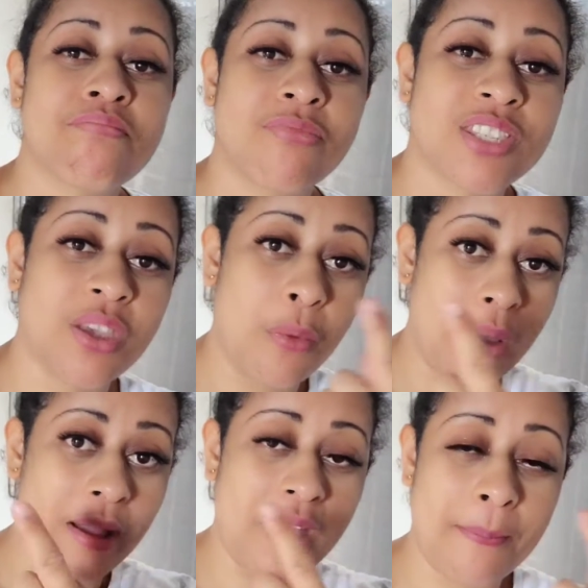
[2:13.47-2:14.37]

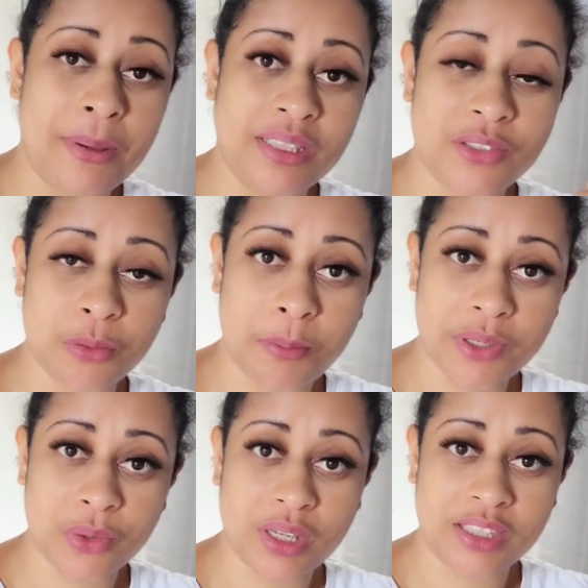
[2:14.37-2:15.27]
São, é apenas uma
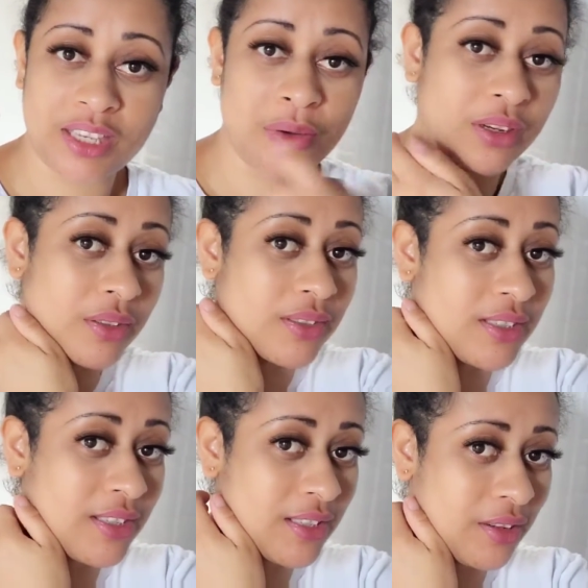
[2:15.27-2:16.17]
pessoa que até agora não
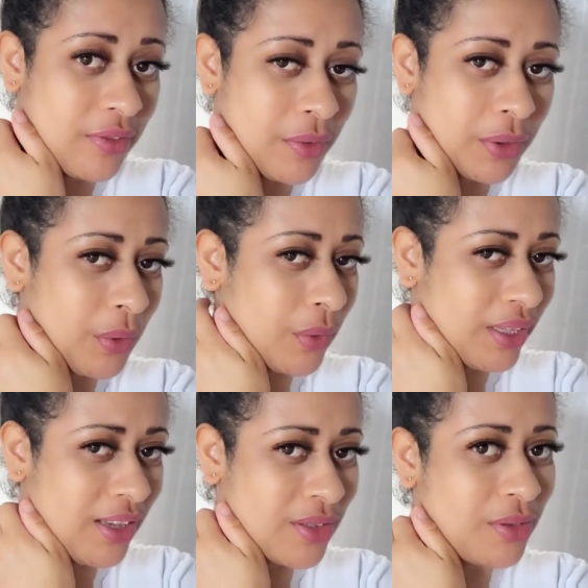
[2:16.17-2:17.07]
se inscreveu, que eu não
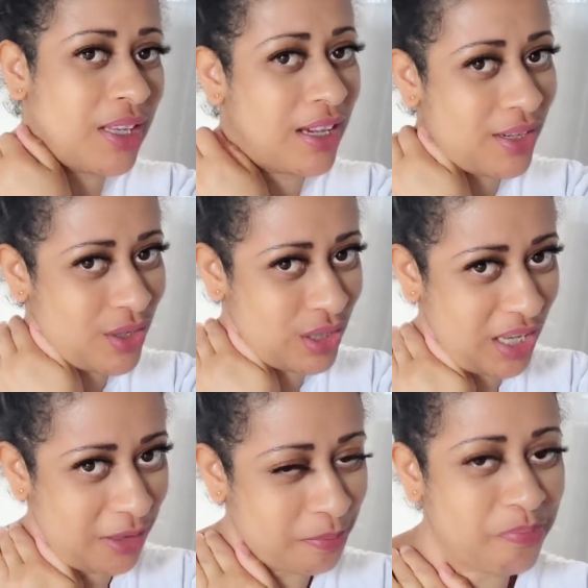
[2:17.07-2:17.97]
conheço, nem
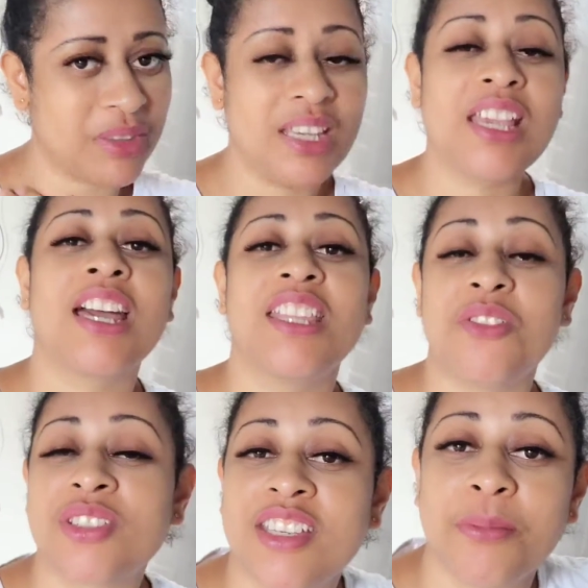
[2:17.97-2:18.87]
acreditei. E cadê
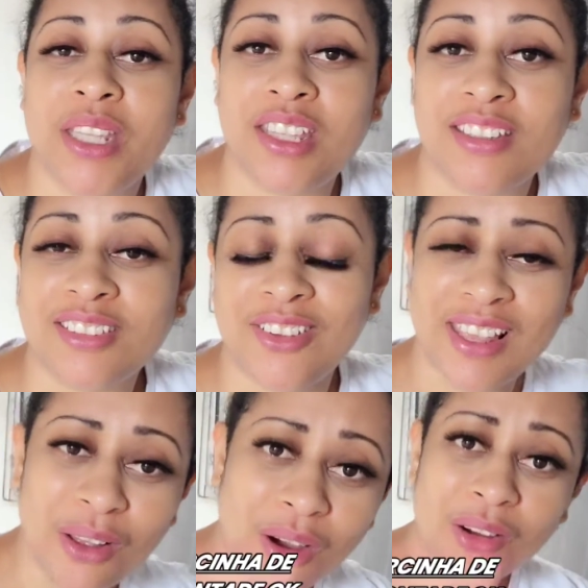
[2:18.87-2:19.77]
vocês, meninas?
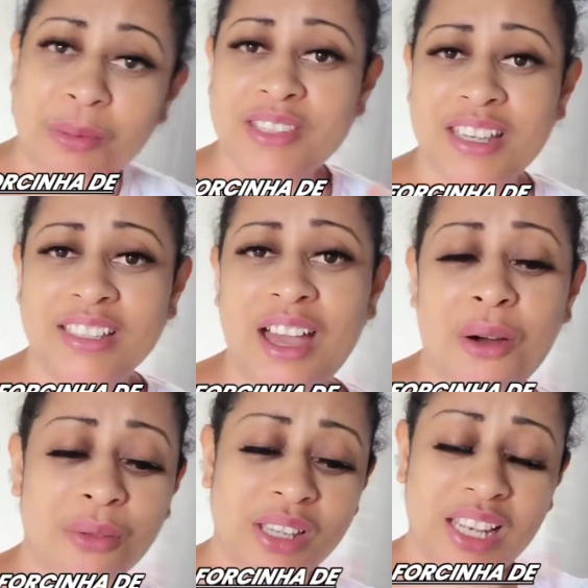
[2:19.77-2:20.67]
Vem logo para esse
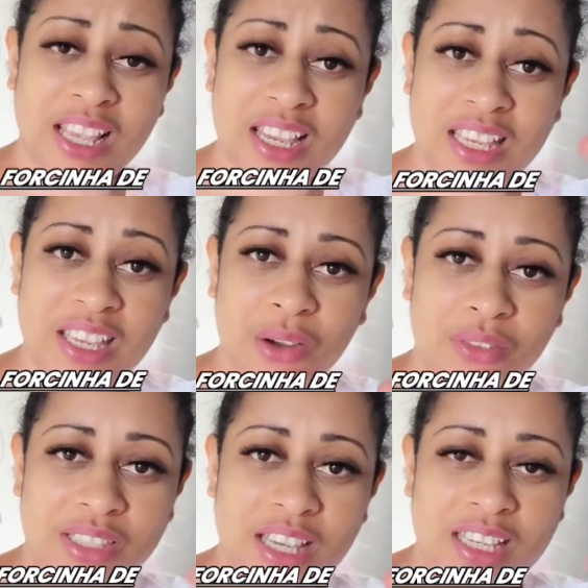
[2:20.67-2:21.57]
canal, clica aqui, ó,
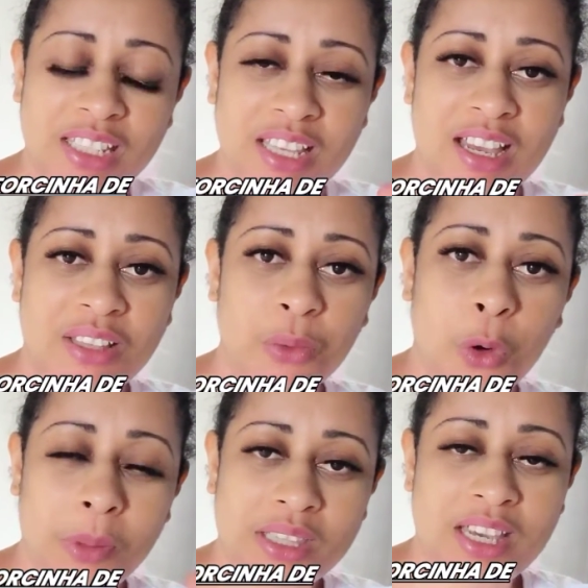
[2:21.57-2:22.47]
vai estar tá aqui na, no
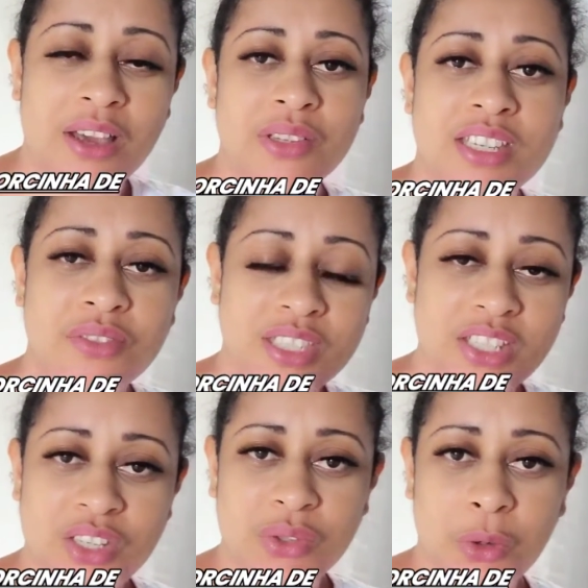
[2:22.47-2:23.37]
comentário. Eu sei que você
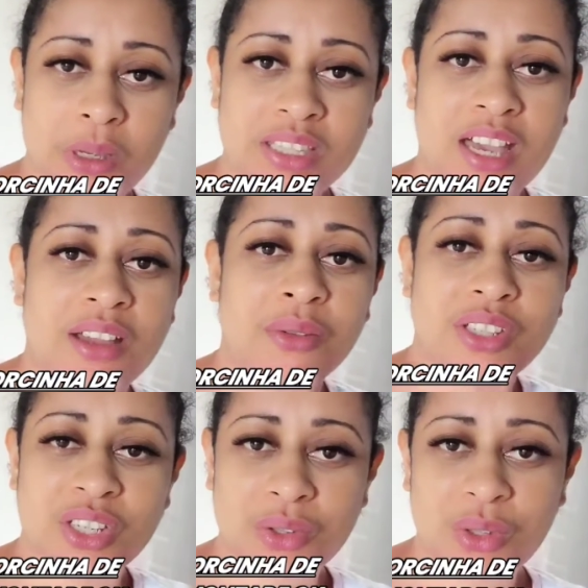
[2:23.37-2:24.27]
deixar seu comentário,
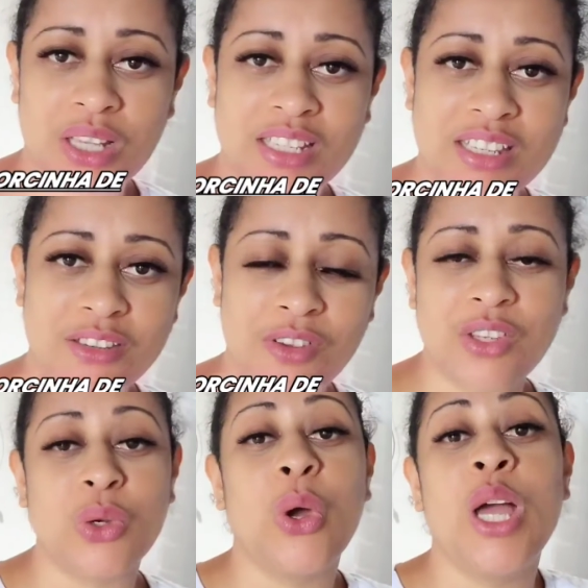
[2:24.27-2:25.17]
deixar o seu like nesse
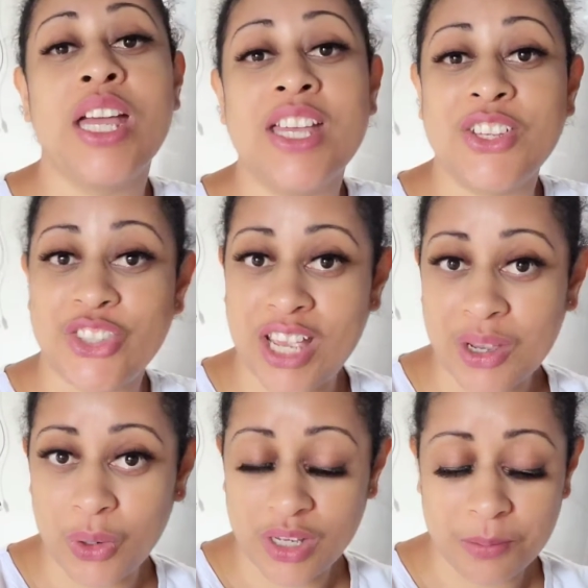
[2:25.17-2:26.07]
vídeo, já
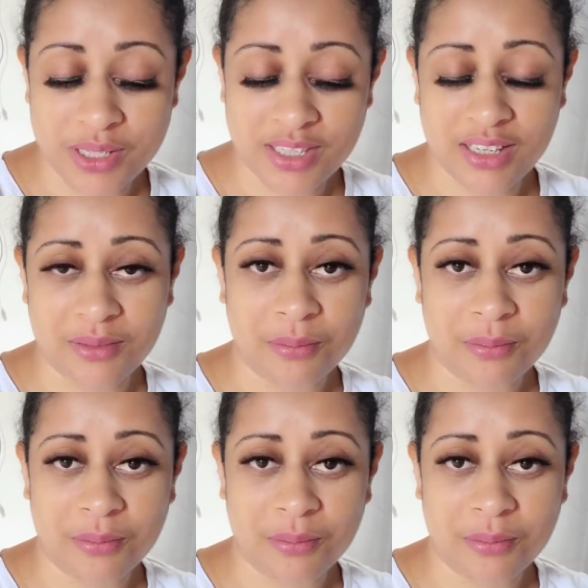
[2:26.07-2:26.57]
corre para esse,